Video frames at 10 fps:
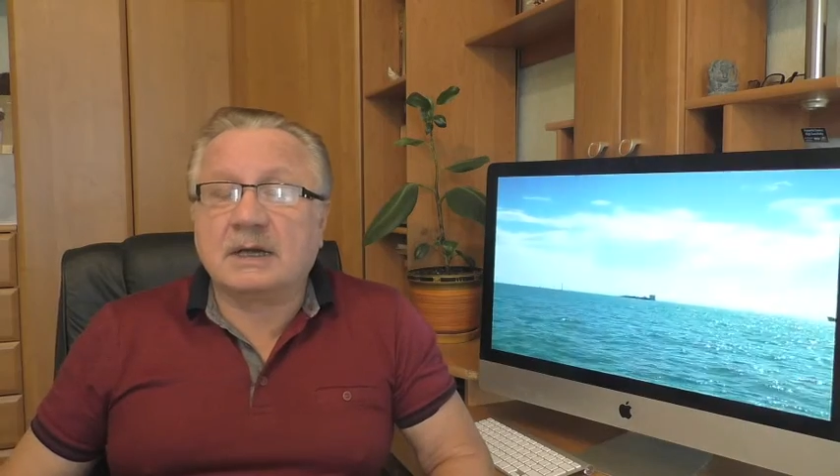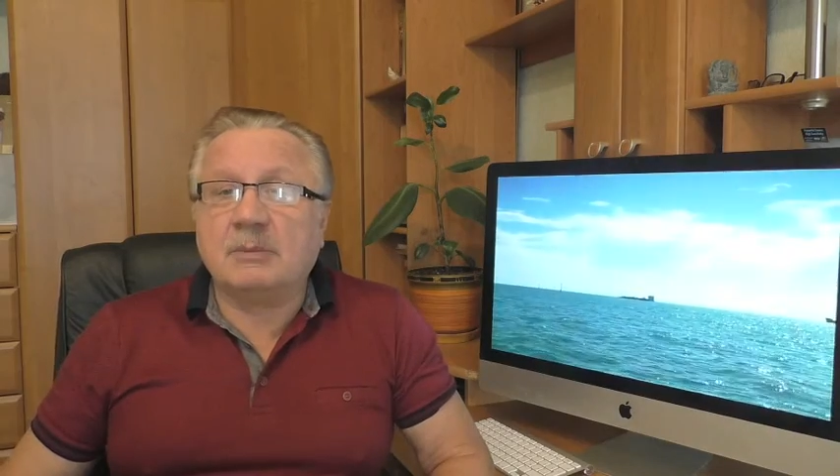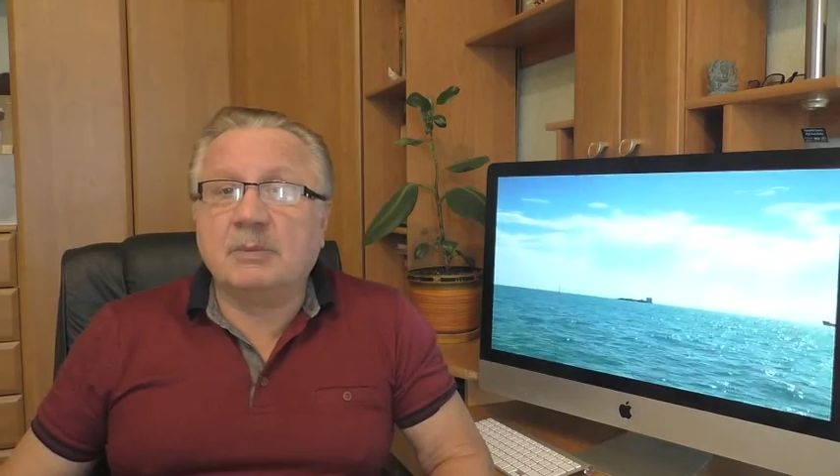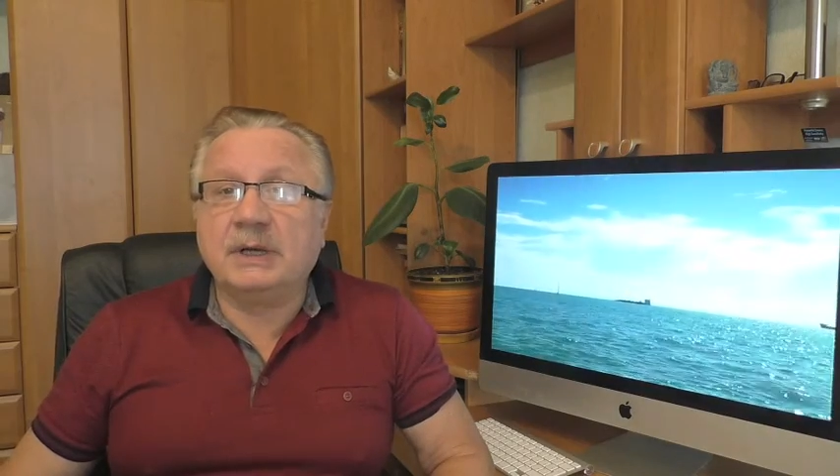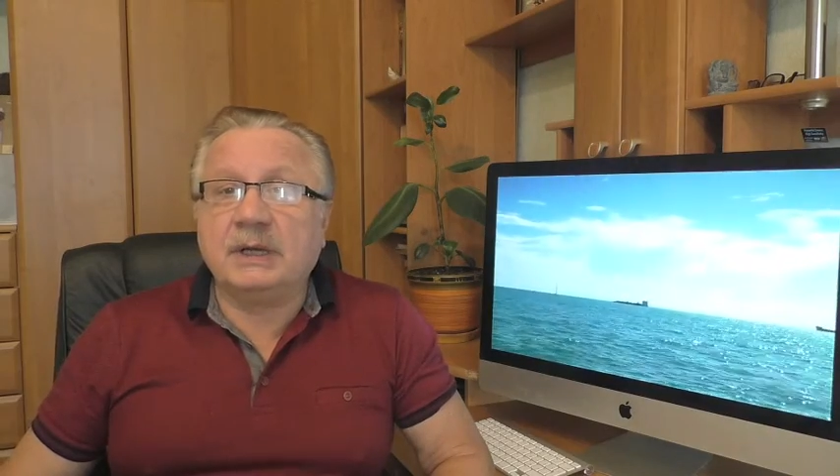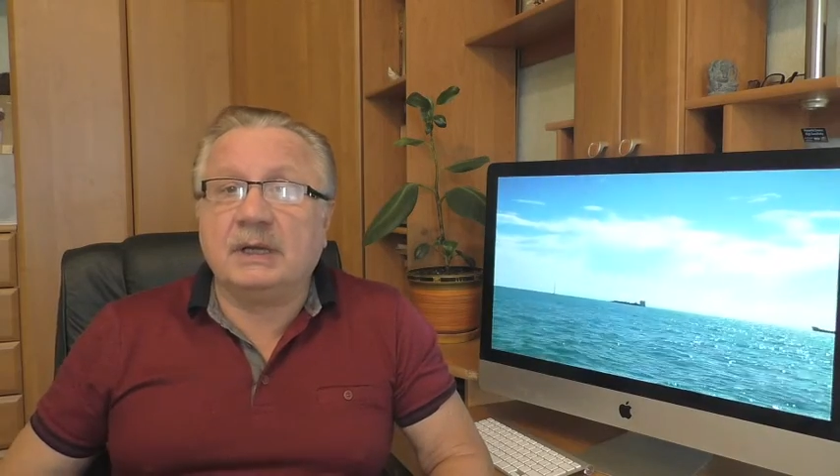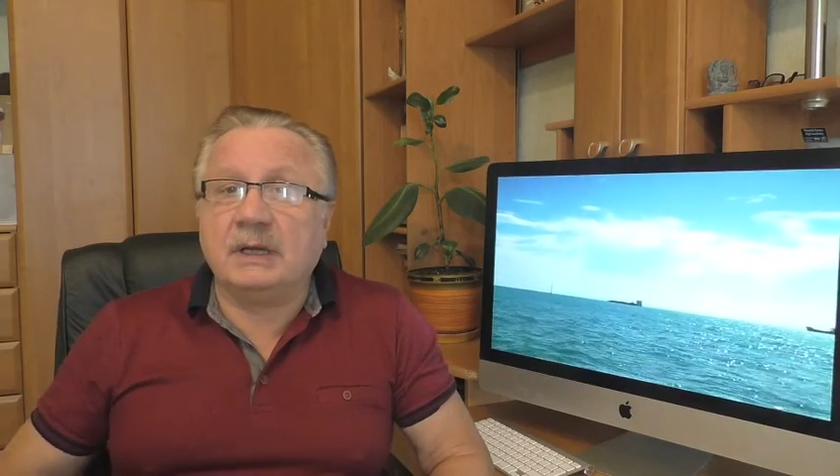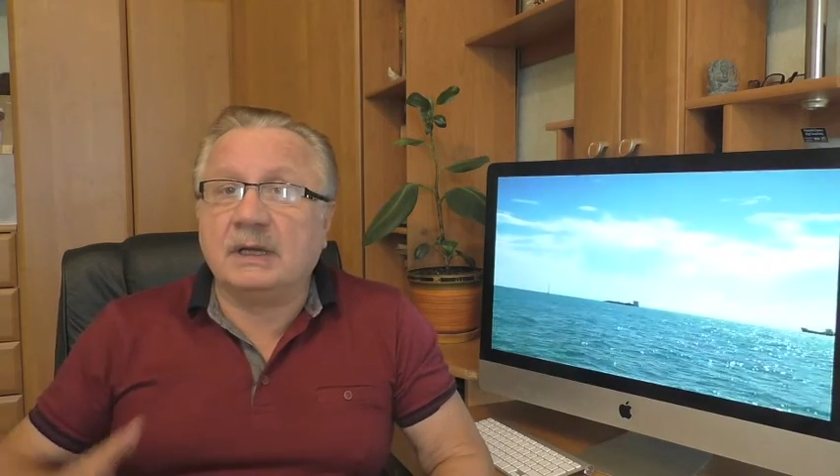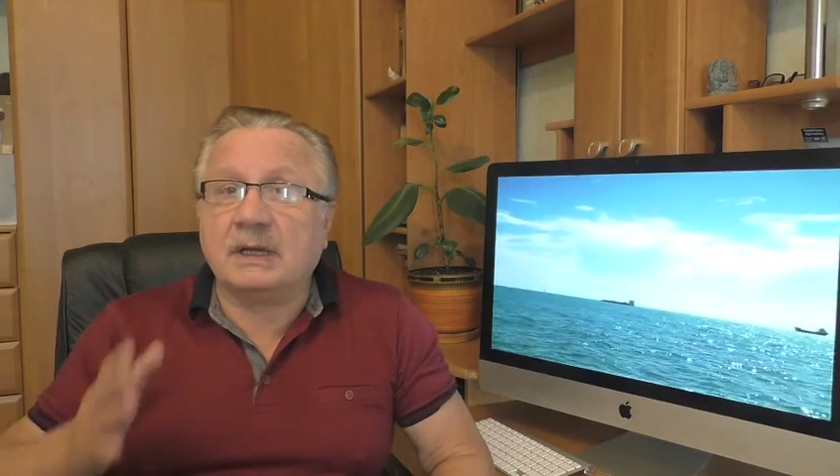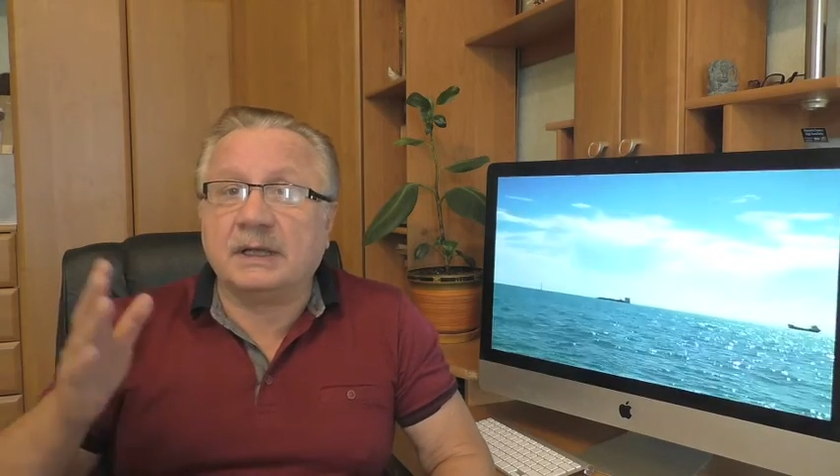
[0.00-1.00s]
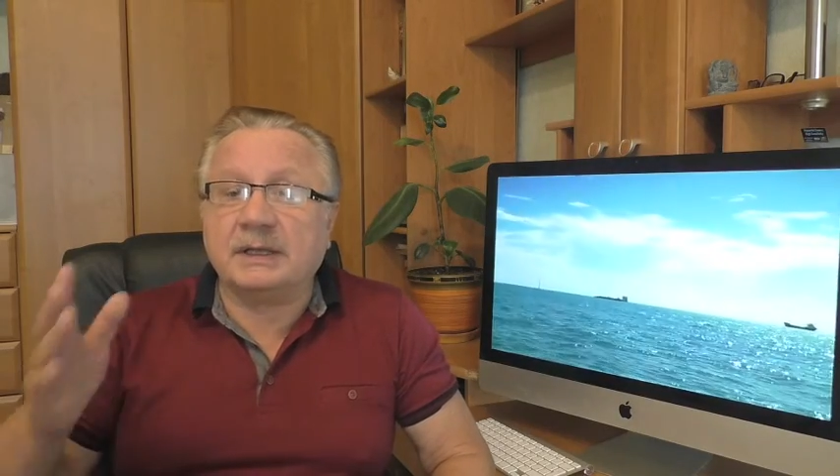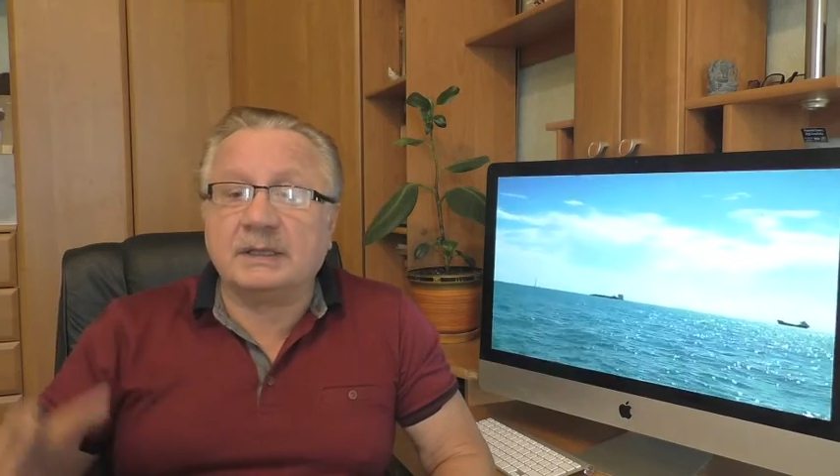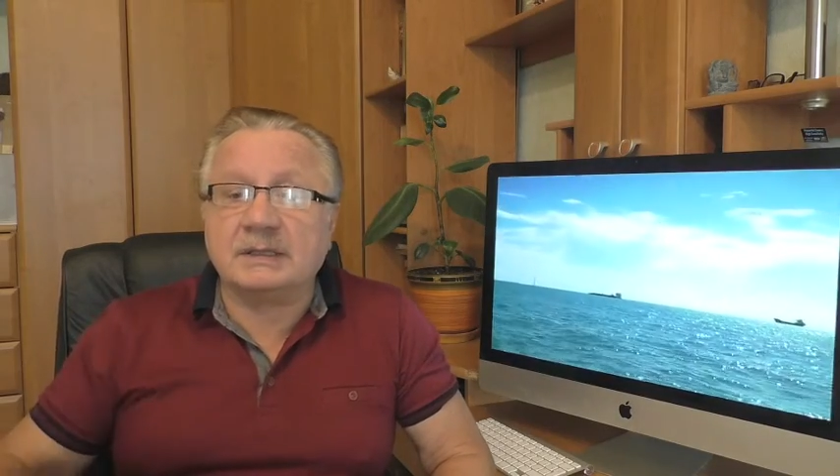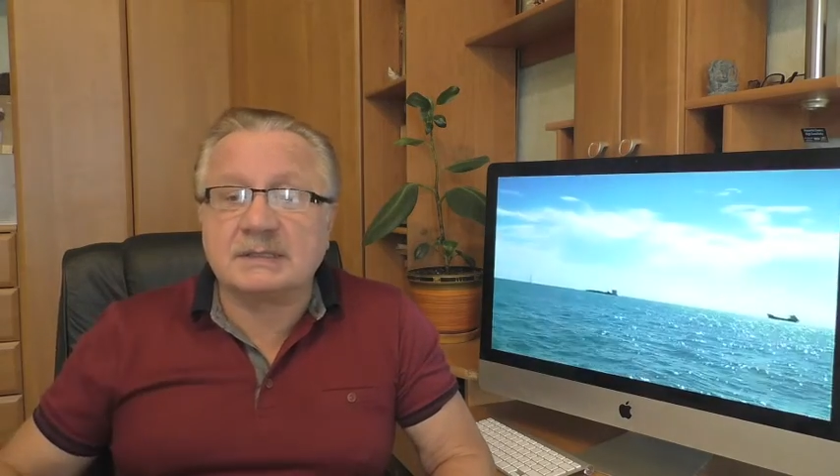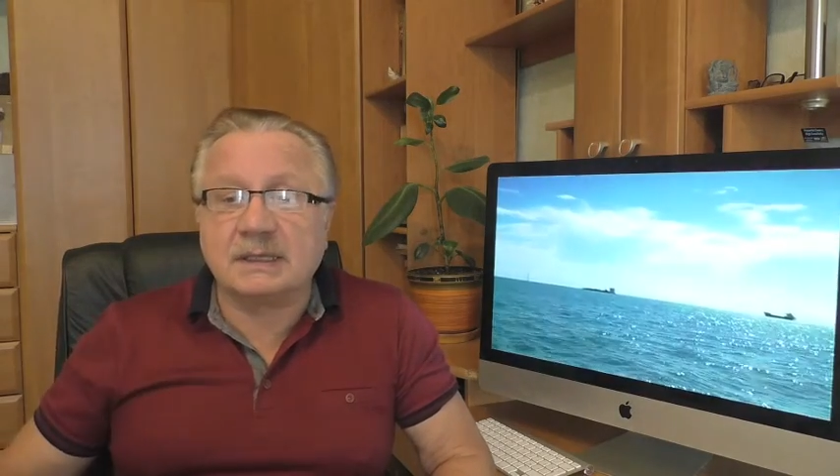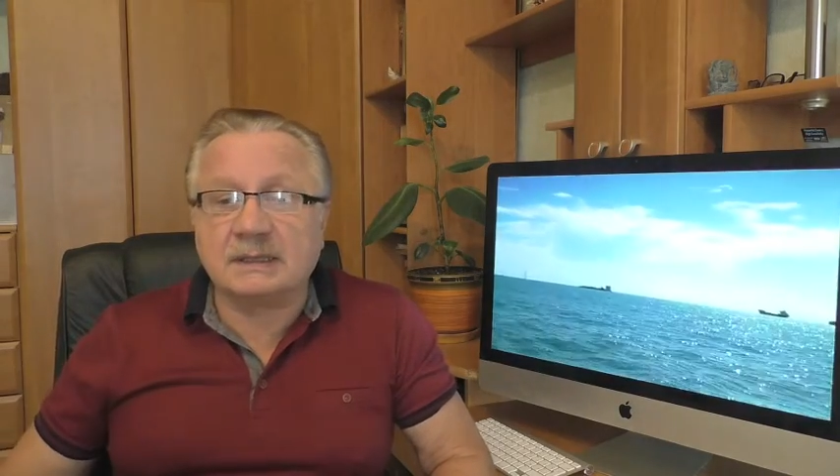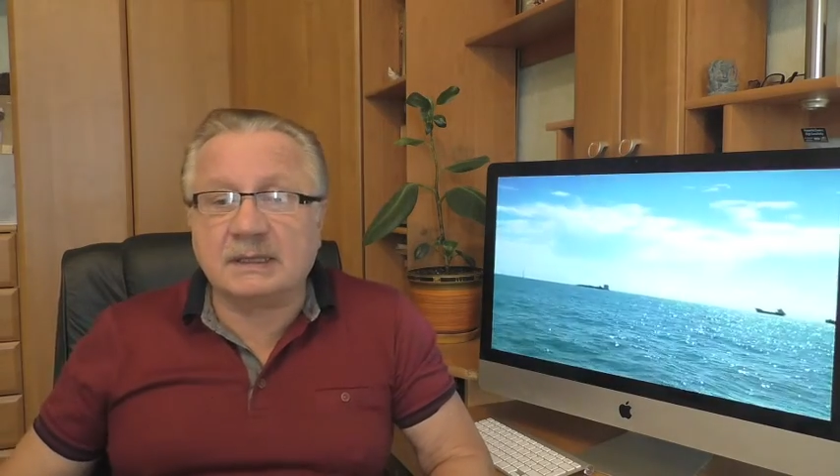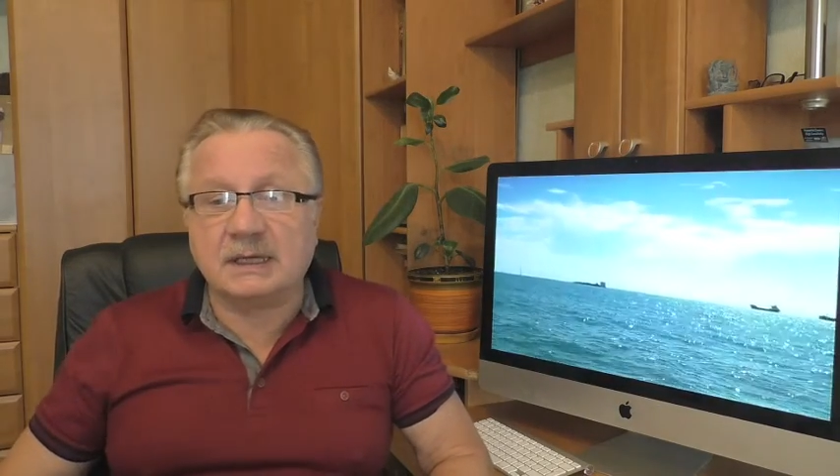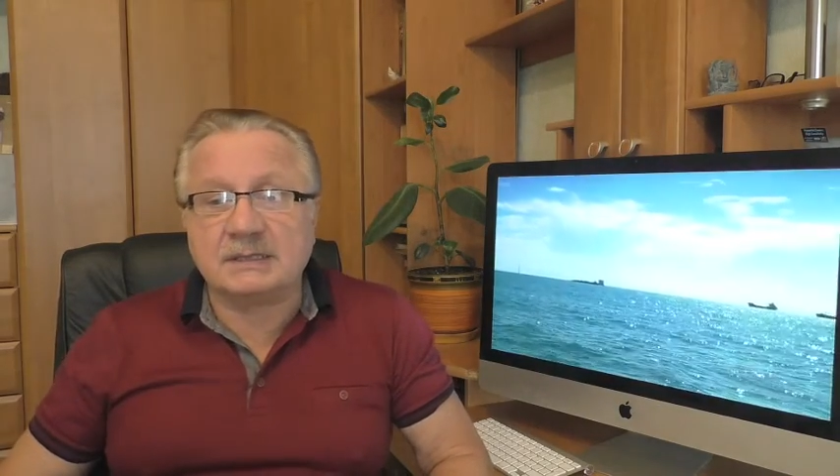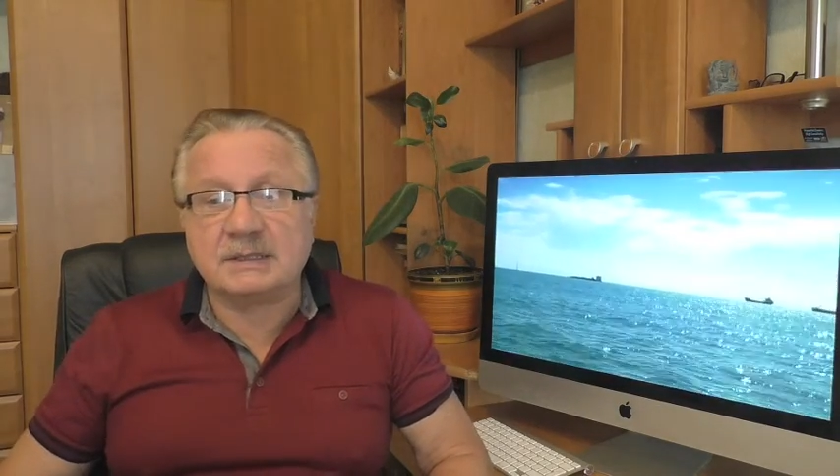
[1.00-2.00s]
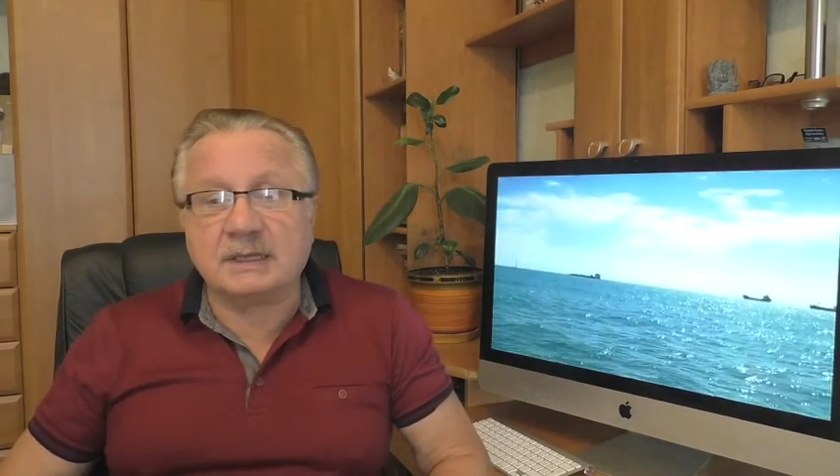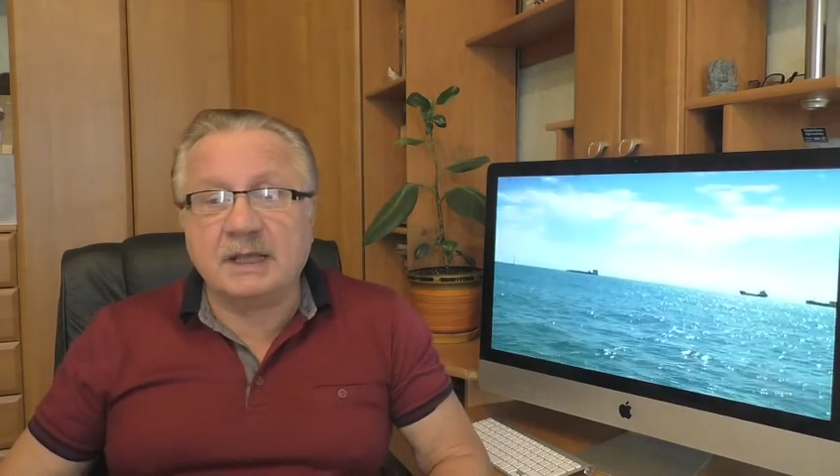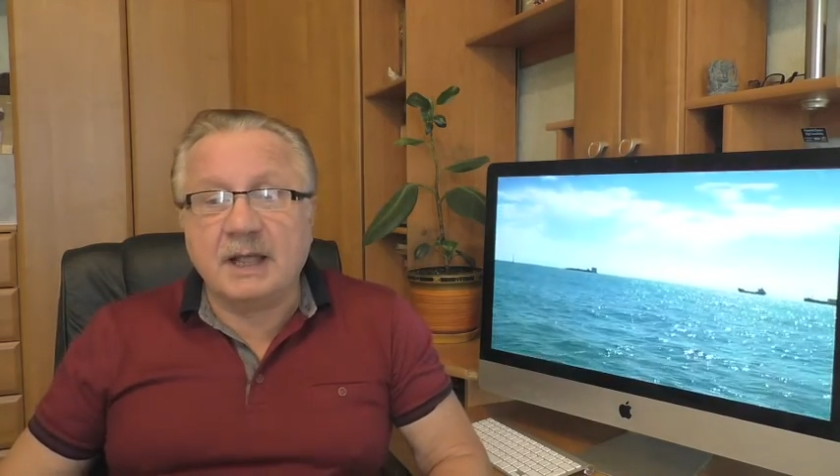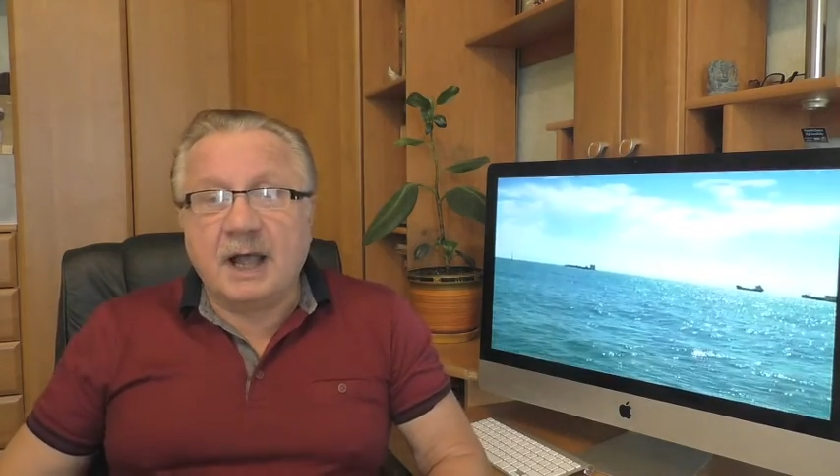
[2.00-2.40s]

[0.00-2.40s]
рабы или какие-то солдатики.